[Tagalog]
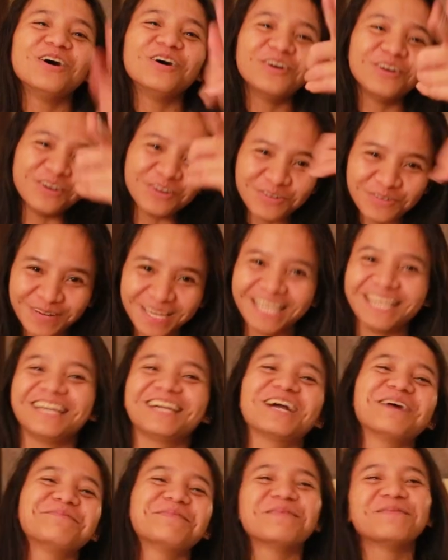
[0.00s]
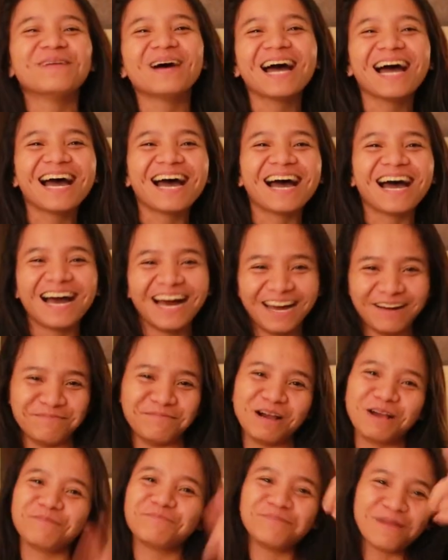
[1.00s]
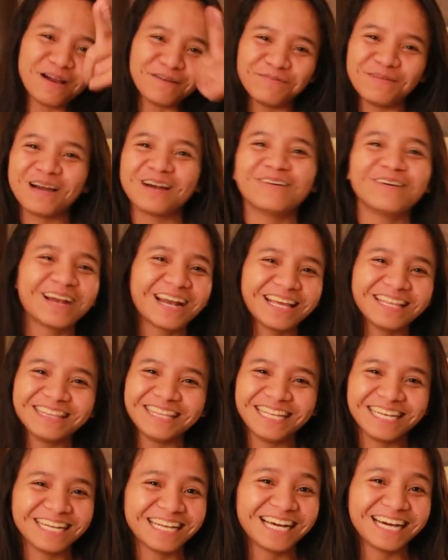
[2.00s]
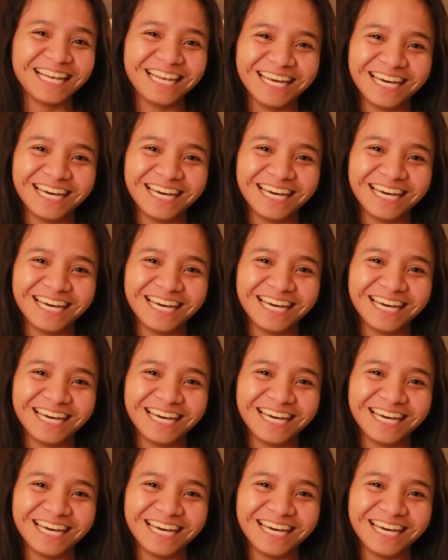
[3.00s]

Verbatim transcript: Uuwi ka pa ba? Magpapa-quarantine ka